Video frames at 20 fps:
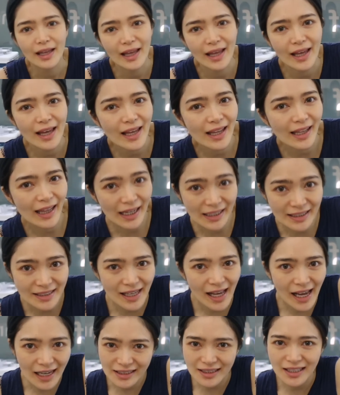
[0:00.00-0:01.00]
แค่หลัง
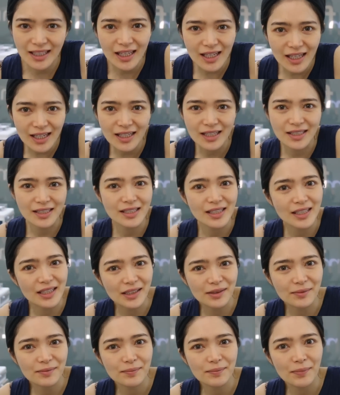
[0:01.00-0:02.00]
จากที่ฉี
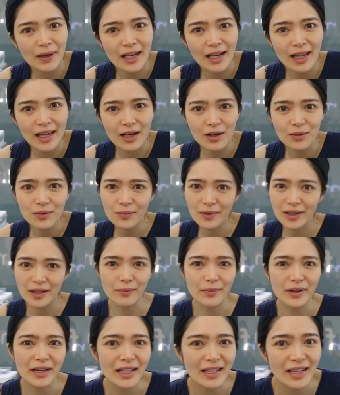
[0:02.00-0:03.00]
ดไปแล้วเห็
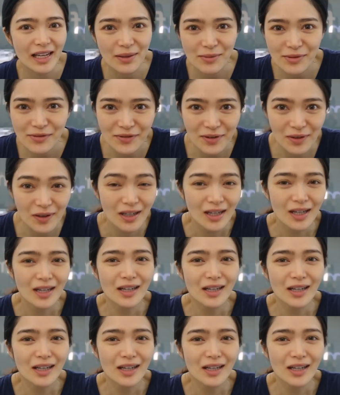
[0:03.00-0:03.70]
นไหมหน้าพี่ฟอ